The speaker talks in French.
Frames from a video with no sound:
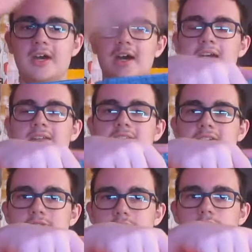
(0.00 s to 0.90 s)
un rail
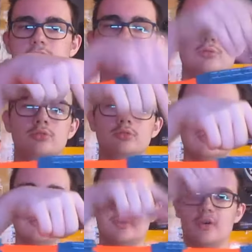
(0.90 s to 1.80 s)
tactique sur le dessus,
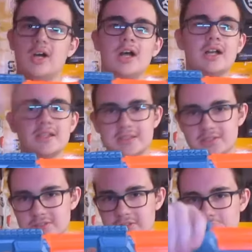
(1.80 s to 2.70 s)
devant, un rail
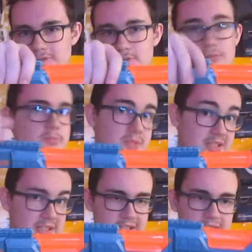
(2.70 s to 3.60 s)
tactique sur le dessus, mais
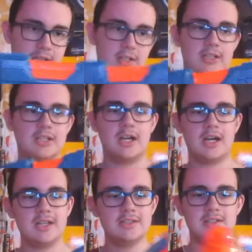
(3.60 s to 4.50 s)
derrière, un
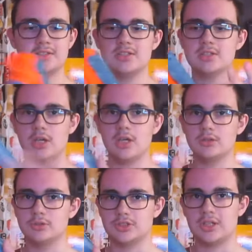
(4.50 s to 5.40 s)
rail tactique à
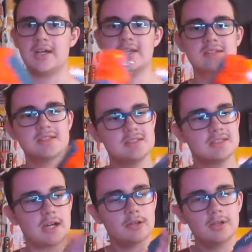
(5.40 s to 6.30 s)
gauche, un rail tactique
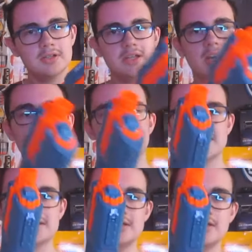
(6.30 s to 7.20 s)
à droite, un rail
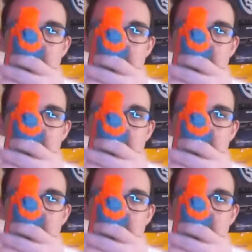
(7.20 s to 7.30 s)
tactique